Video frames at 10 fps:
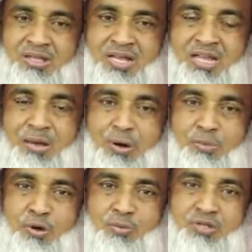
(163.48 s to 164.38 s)
তাই আমরা
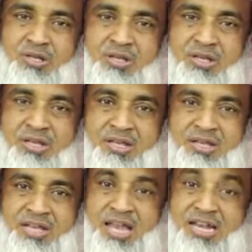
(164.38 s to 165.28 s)
বলবো যে
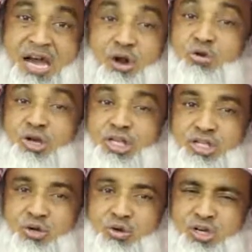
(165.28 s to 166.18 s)
এর কারণ কি
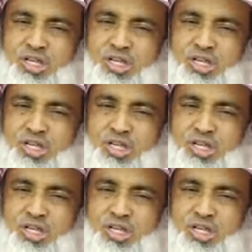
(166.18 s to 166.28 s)
ছিল